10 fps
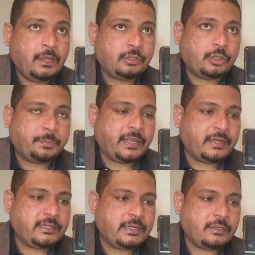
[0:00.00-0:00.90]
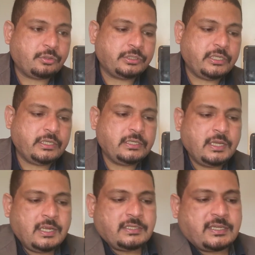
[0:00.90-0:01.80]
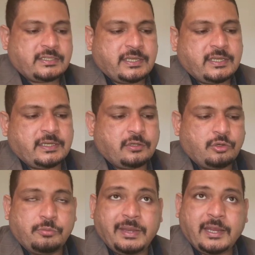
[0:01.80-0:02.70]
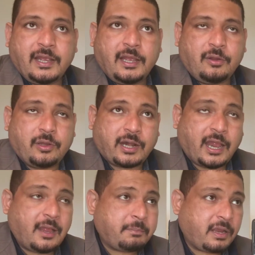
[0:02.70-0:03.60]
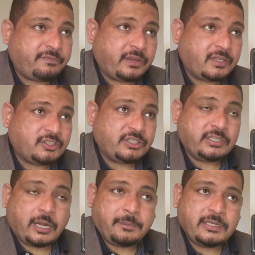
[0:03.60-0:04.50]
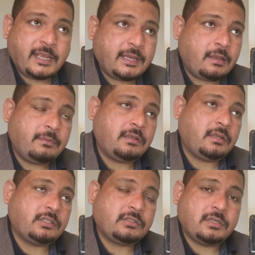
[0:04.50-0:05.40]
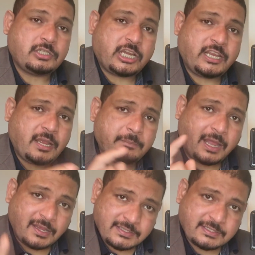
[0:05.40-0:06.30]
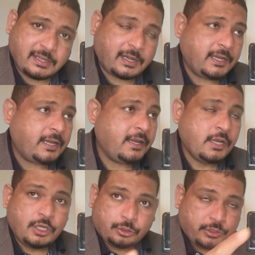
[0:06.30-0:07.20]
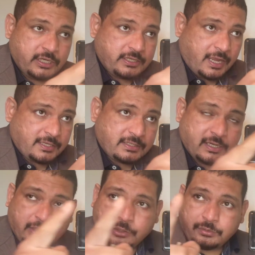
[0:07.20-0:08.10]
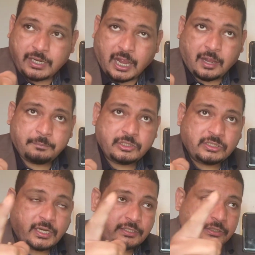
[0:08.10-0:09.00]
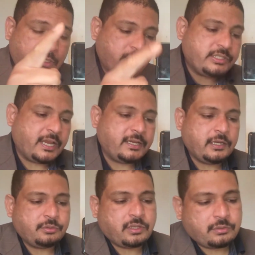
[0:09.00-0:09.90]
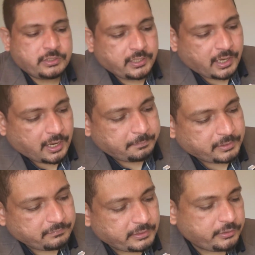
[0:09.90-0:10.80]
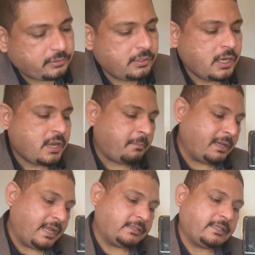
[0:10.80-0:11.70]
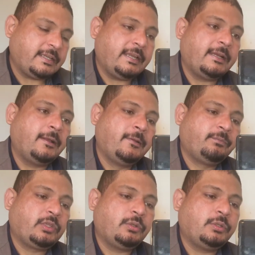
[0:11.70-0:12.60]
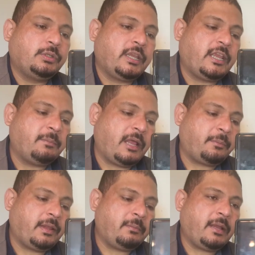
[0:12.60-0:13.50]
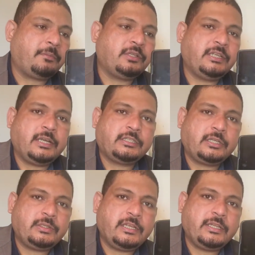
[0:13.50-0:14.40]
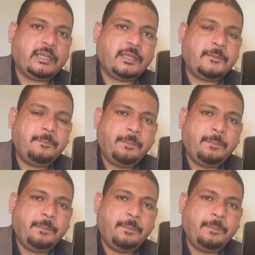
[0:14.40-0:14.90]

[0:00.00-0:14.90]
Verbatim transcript: तो फिर ये खुद ही जैसे घूमेगा और आपका फेस जिधर भी जाएगा चाहे आप डांस कर रहे हैं तो ये डांस करते हुए आप जिधर जिधर को जाएंगे उधर उधर आपकी वीडियो बनाता जाएगा तो एक बार फिर मैं आपको दिखाता हूँ ये देखें